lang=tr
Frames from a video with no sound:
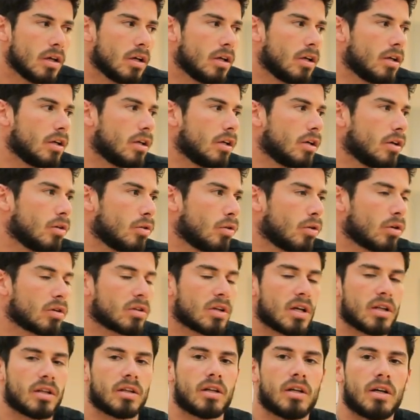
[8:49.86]
Ee,
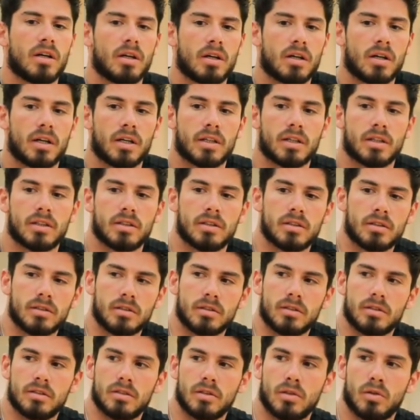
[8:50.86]
oradan da hani
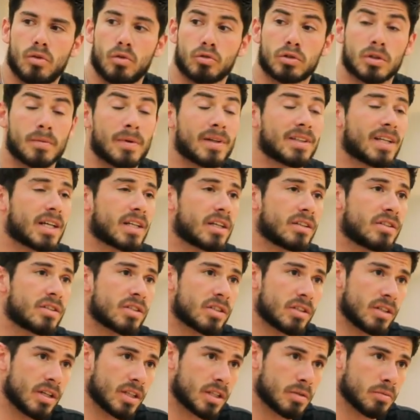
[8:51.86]
o zamanlar
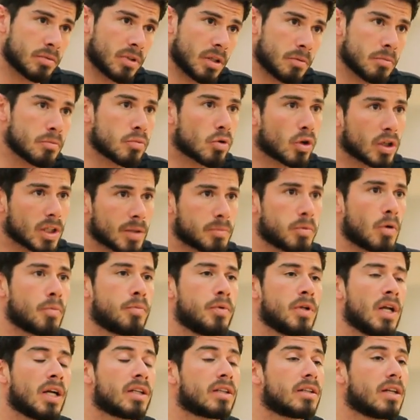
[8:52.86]
yetişkin eğitim tabii bu kadar
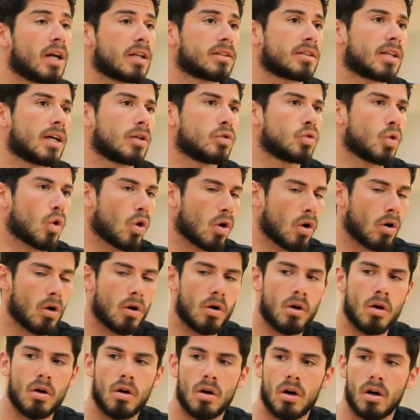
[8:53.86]
popüler değil. Hatta yok.
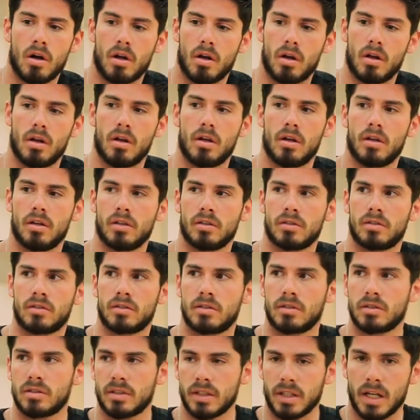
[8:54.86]
Hı Ee,
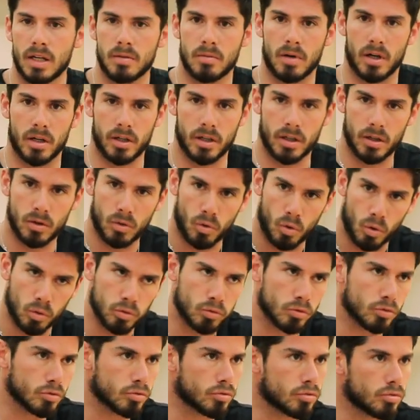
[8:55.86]
siz değil ama hani
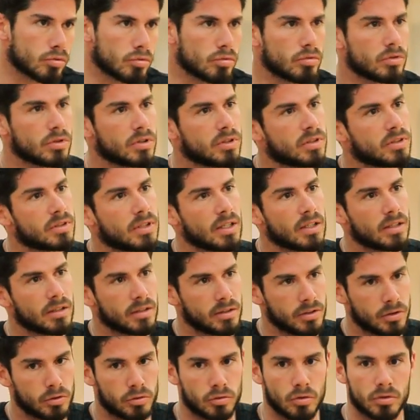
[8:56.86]
oğlunuz iste,
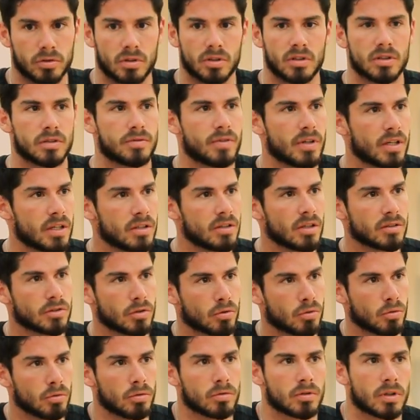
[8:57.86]
istiyorsanız verin yaz
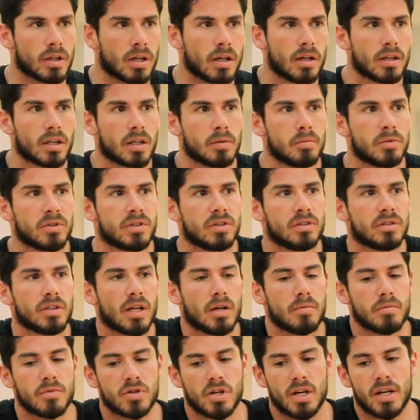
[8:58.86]
okulunda
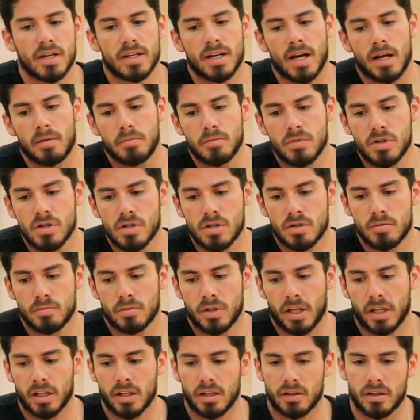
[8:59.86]
gibisinden bir şey gelmiş
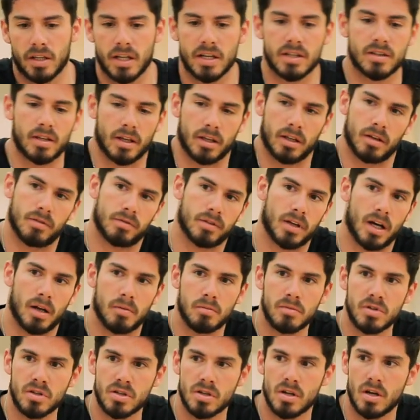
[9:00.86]
tek, geri teklif
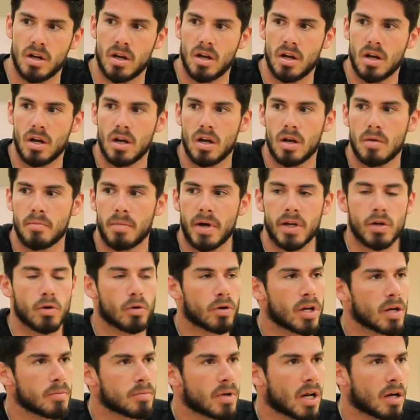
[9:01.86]
gelmiş. Beni
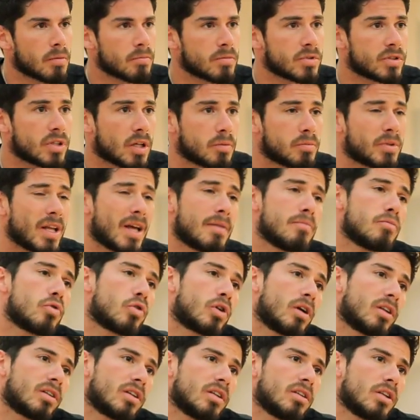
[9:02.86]
oraya bırakmışlar. Bir de en
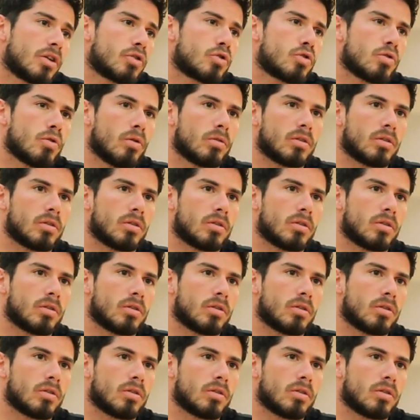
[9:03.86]
büyük etkin de şu